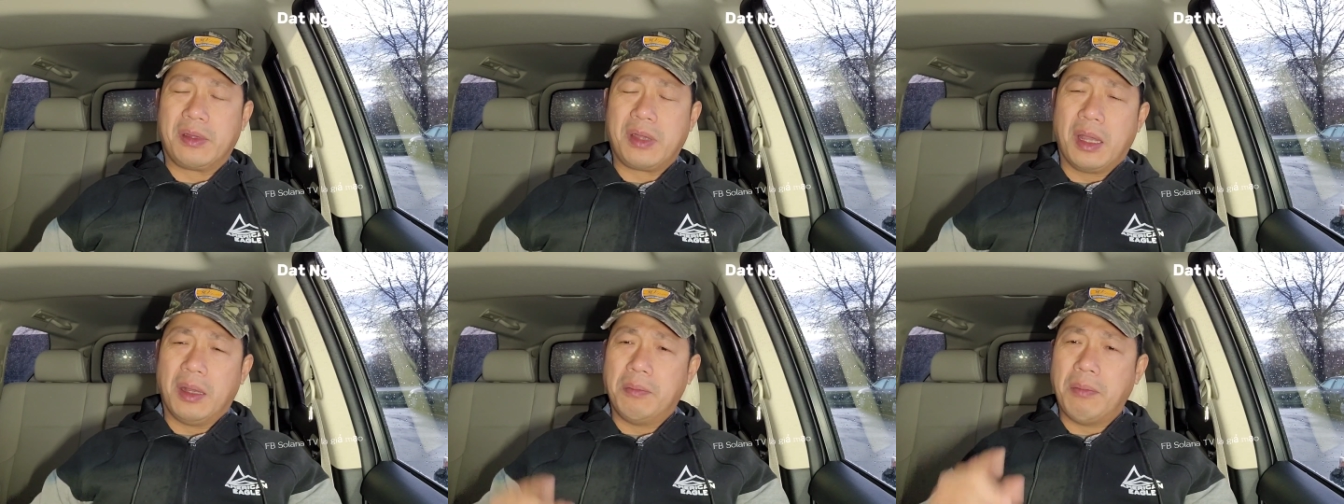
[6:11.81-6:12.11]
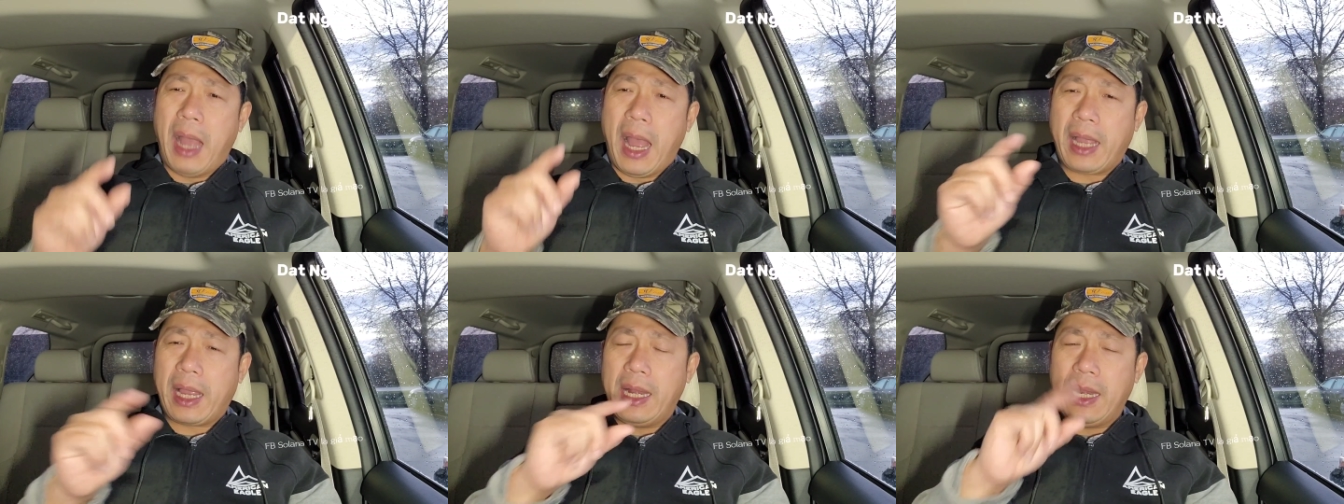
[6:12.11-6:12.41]
trời
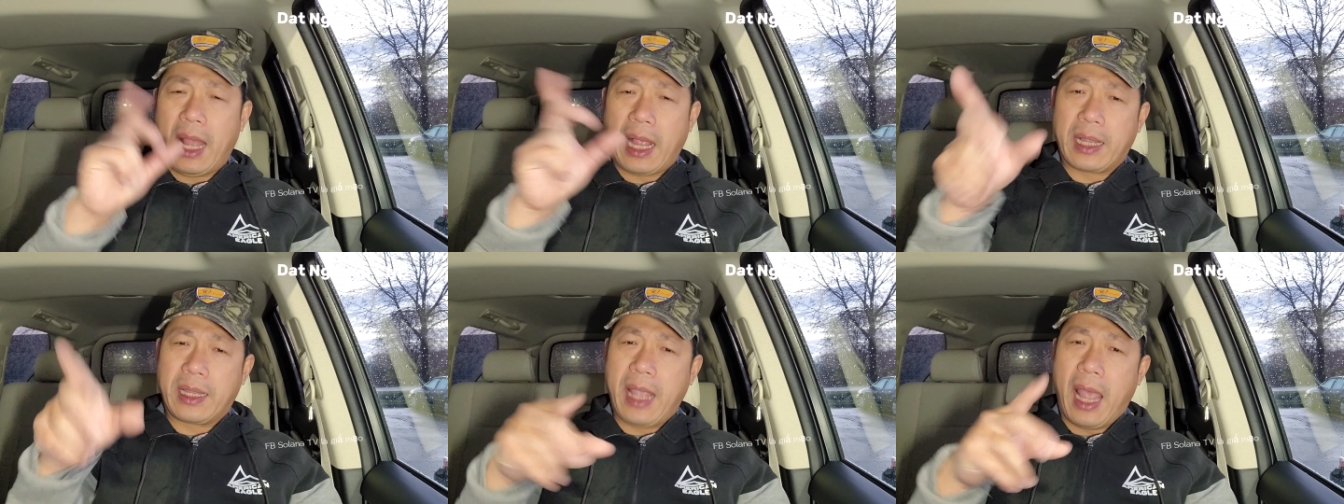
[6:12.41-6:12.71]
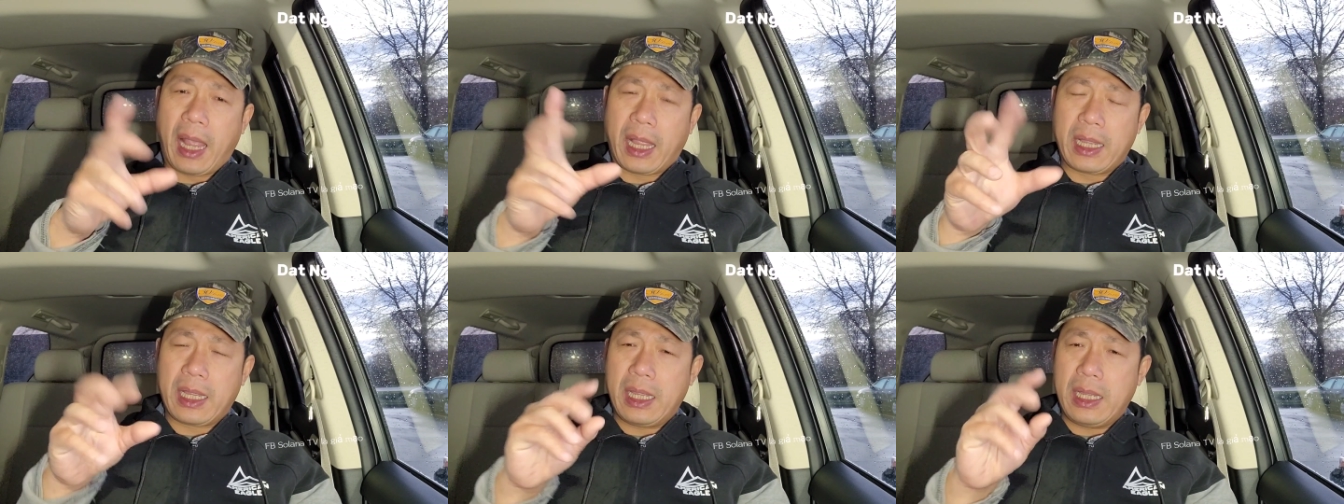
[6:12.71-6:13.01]
ba cái lặt
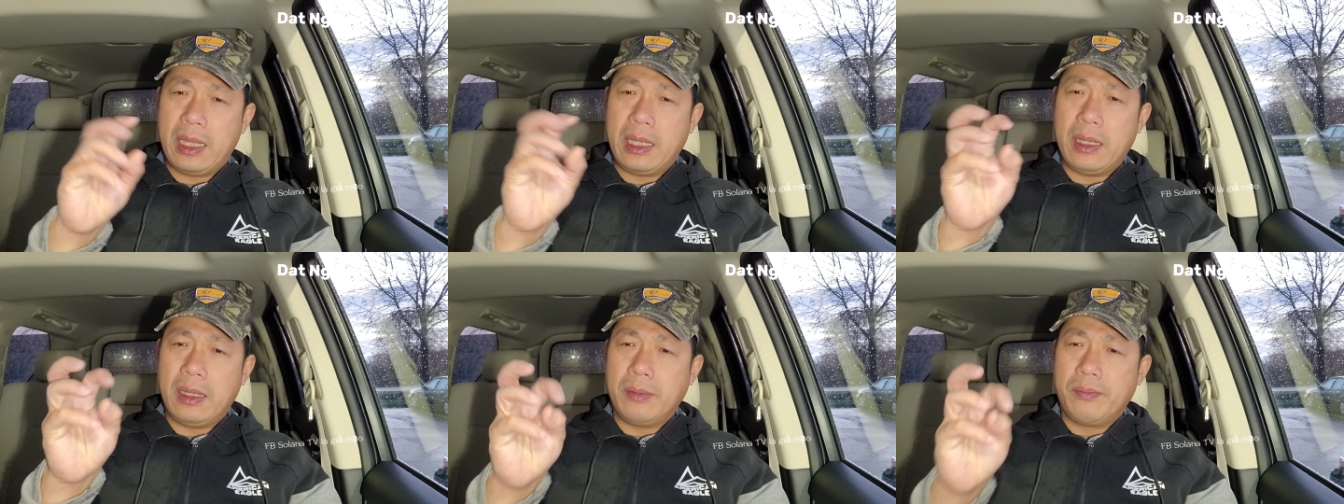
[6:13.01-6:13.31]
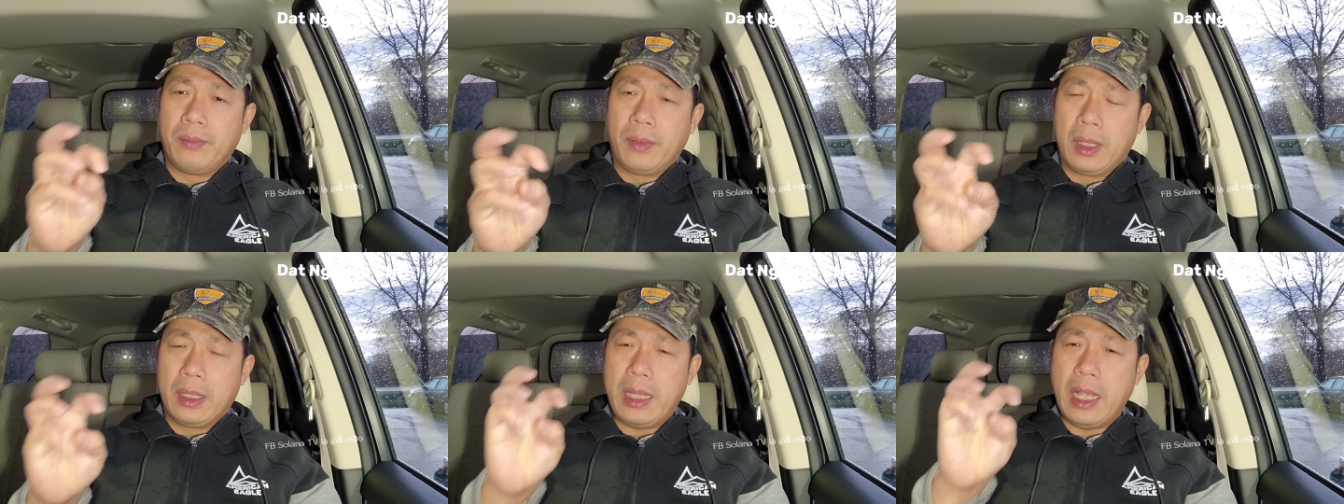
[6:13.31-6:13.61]
vặt
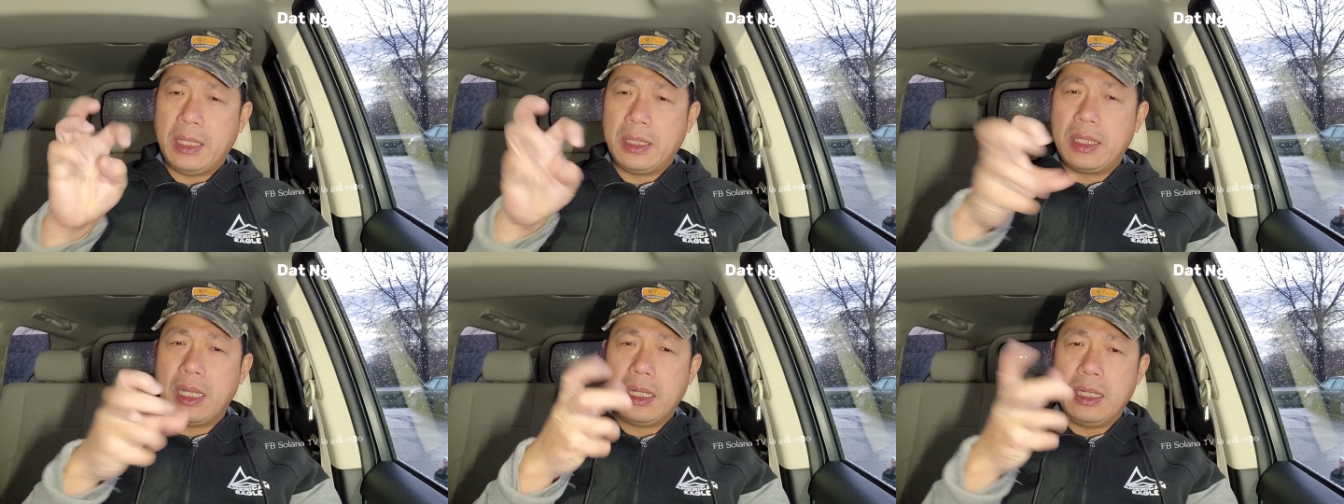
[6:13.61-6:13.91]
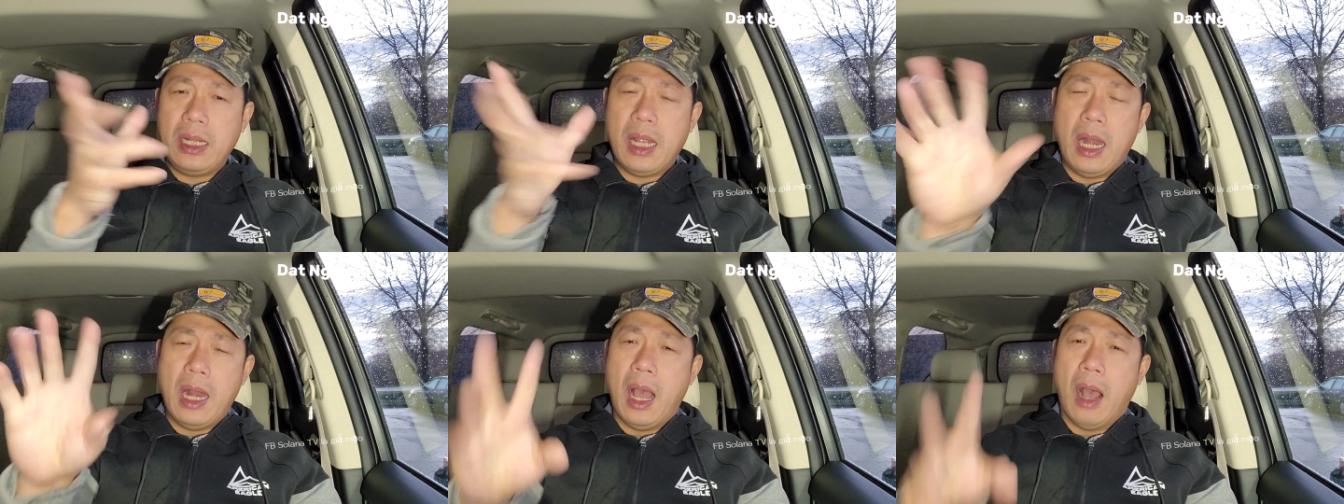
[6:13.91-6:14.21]
cái dây
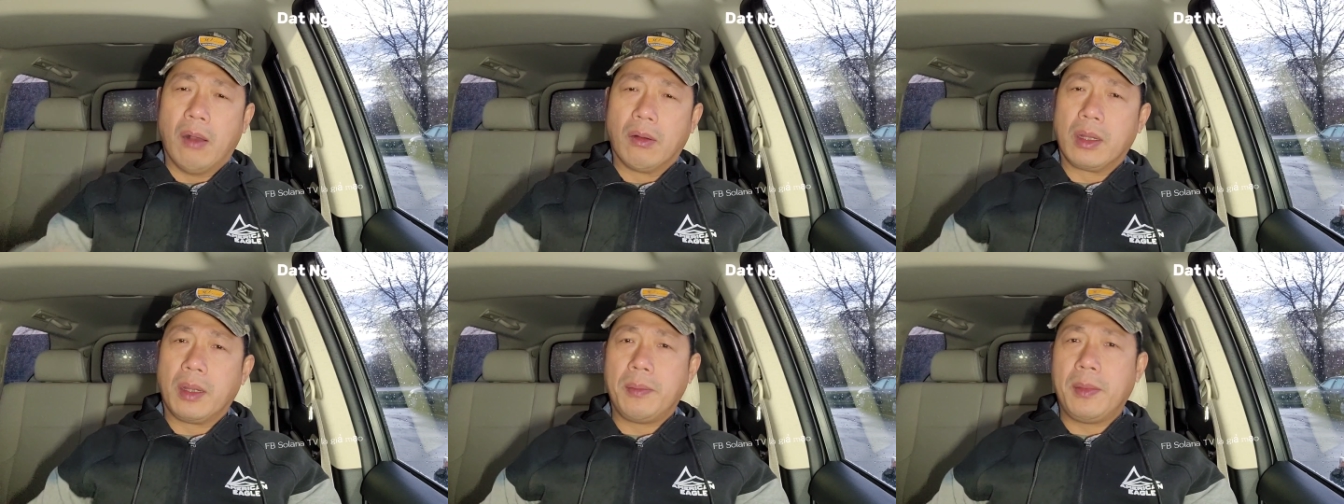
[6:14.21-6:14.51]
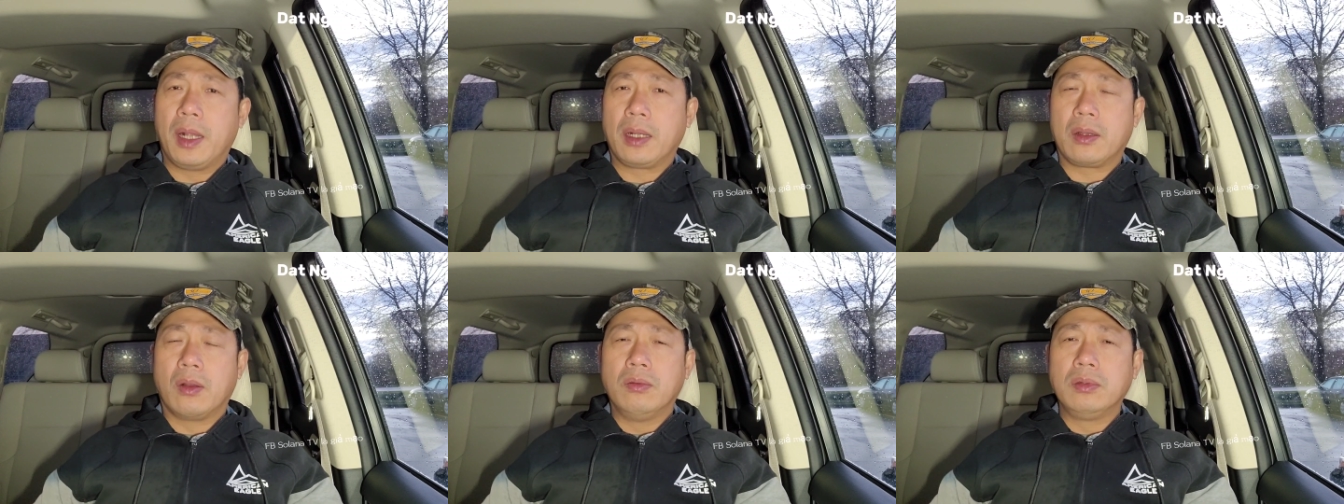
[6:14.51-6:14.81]
xích dây đồ thôi
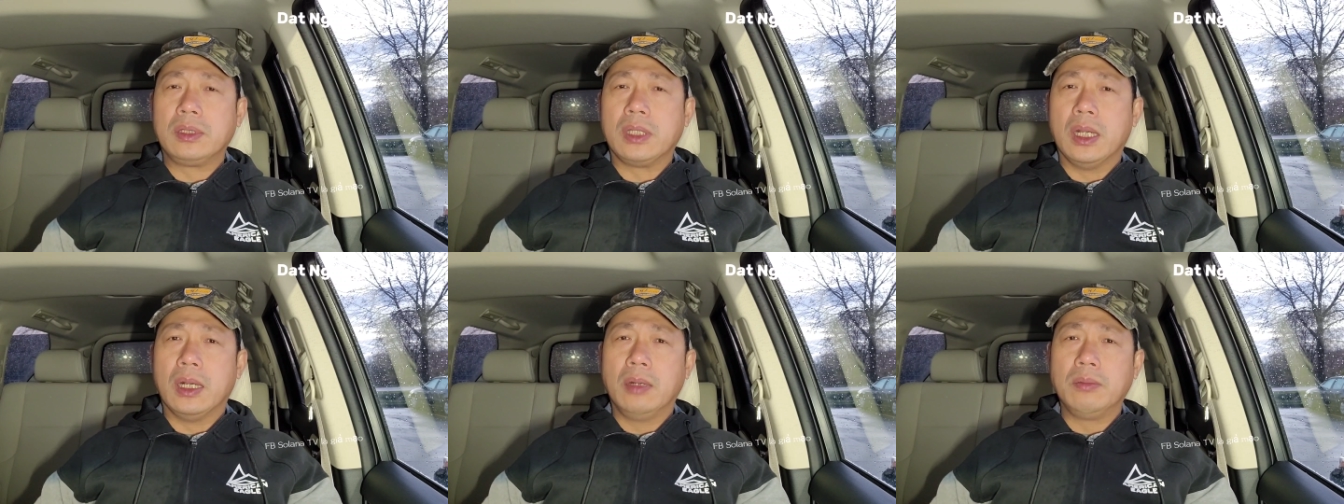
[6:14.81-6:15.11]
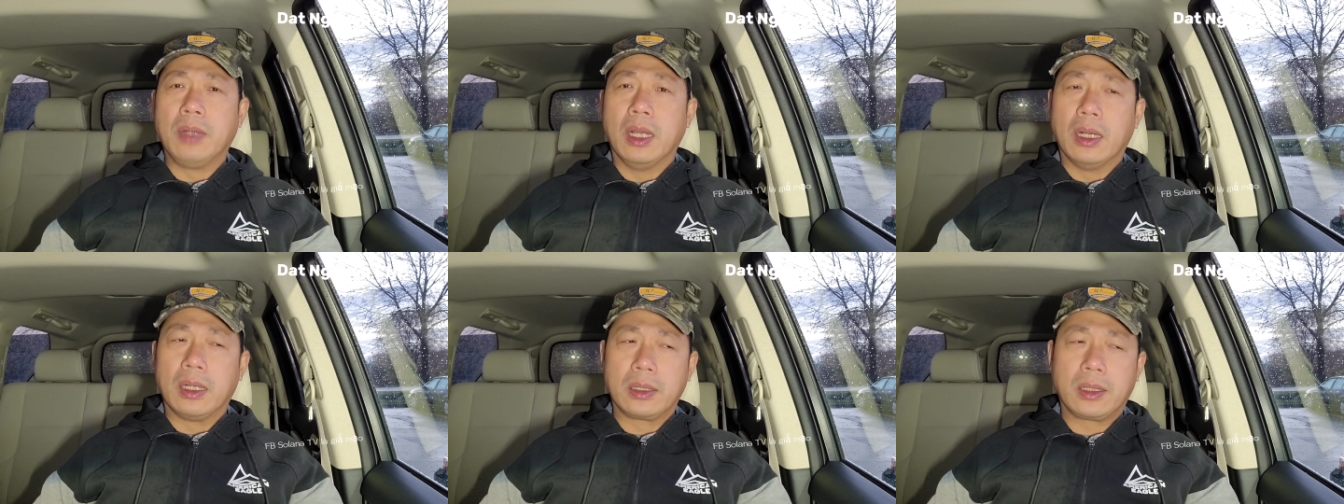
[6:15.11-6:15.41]
nó cũng sửa
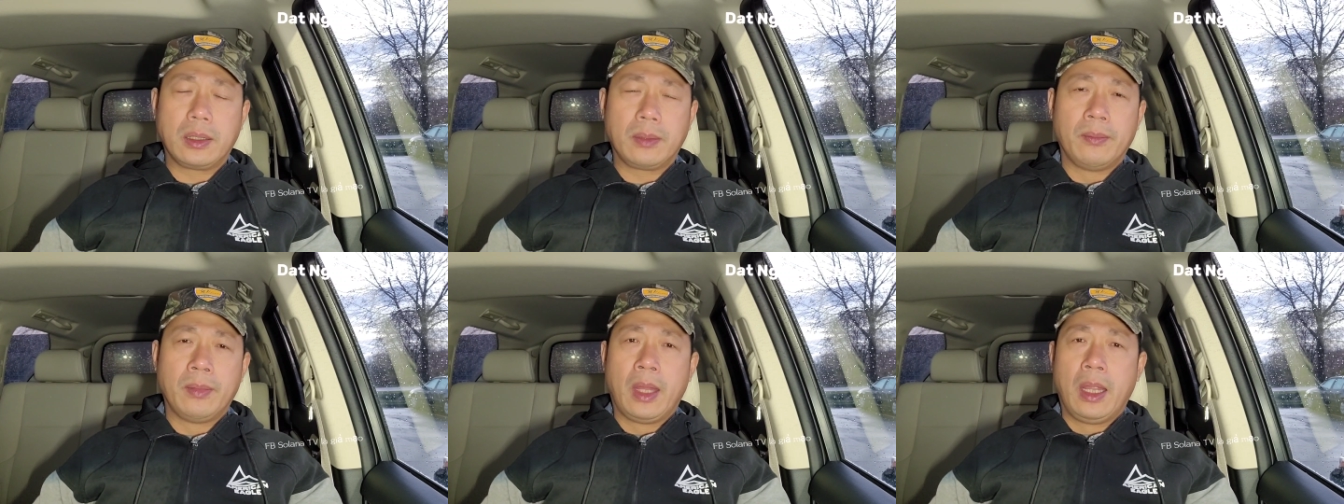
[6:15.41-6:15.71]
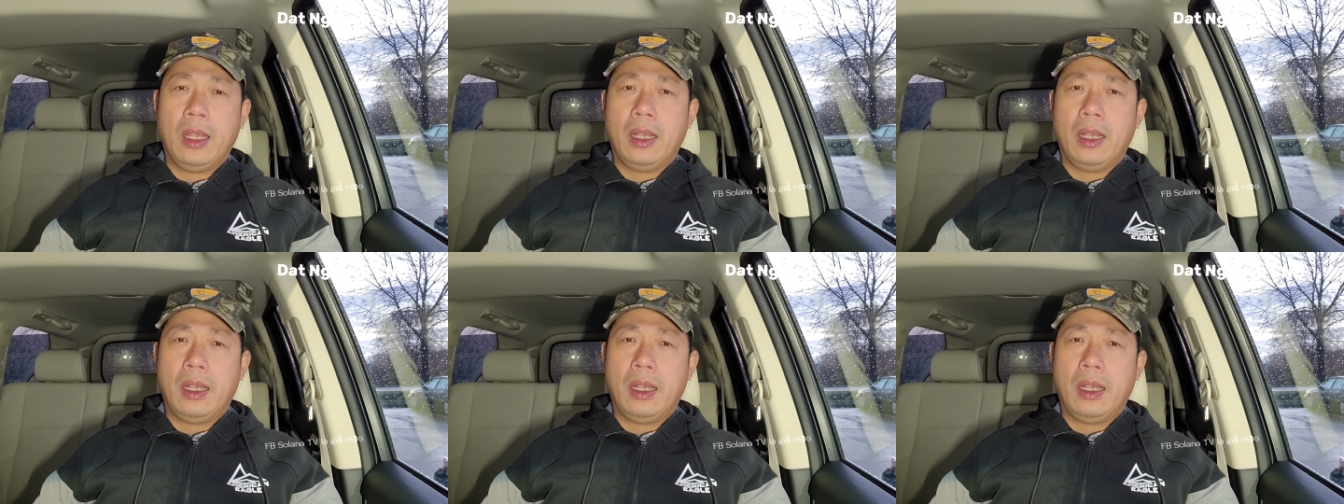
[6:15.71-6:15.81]
không được nữa